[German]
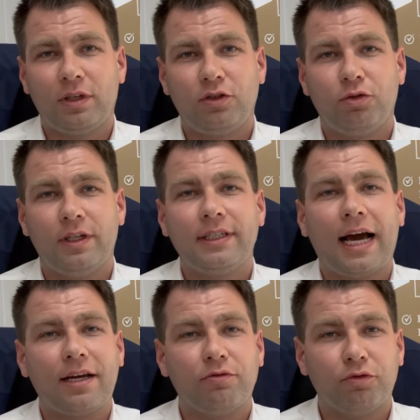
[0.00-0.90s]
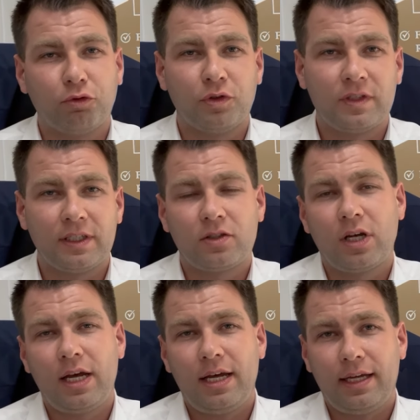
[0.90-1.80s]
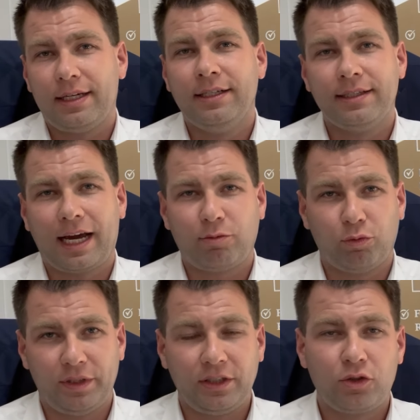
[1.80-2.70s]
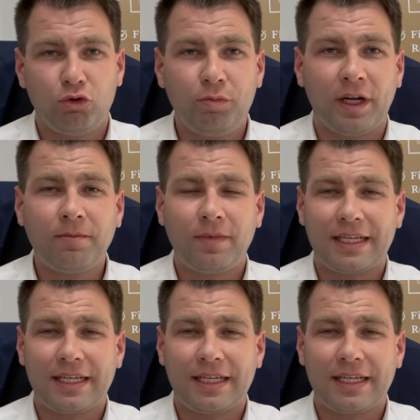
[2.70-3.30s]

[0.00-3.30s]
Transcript: du natürlich einen Wohnsitz in der Republik Zypern.